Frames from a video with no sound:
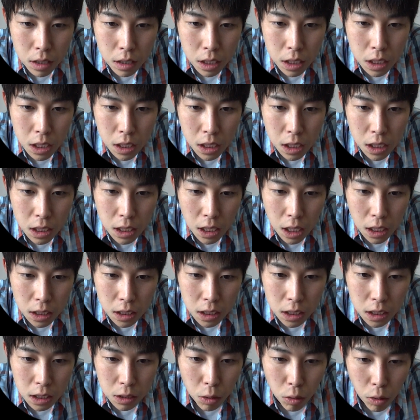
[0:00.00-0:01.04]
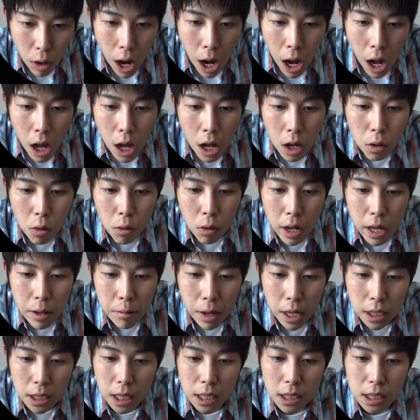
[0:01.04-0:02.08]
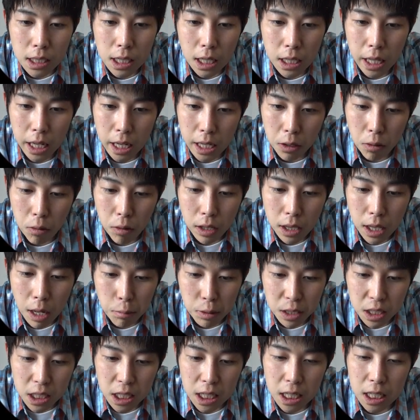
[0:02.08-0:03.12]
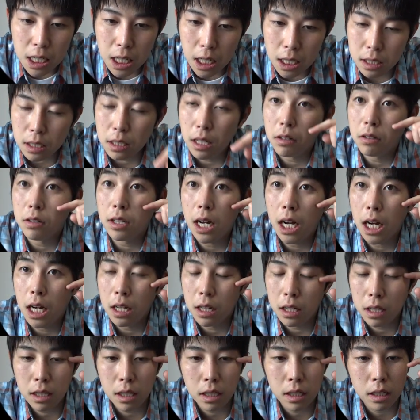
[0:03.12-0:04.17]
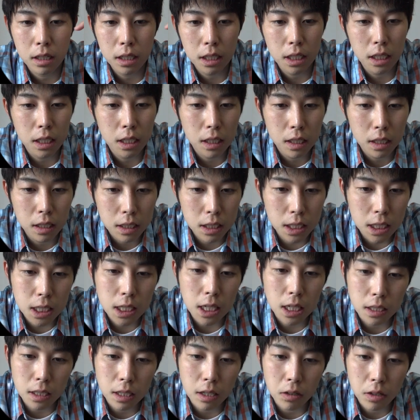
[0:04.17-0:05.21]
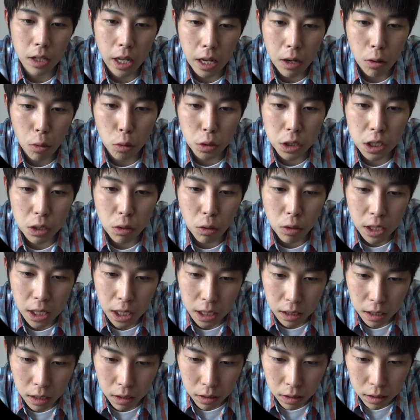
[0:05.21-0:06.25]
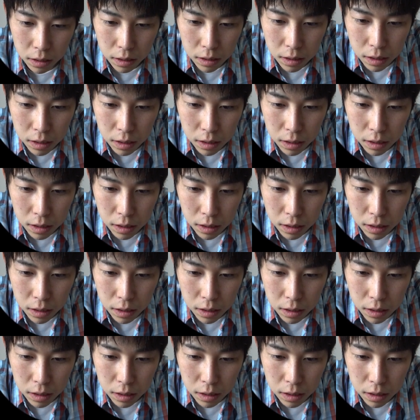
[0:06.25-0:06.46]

12345あこれは確かねこれは多分進化してるな進化してるね星5になってる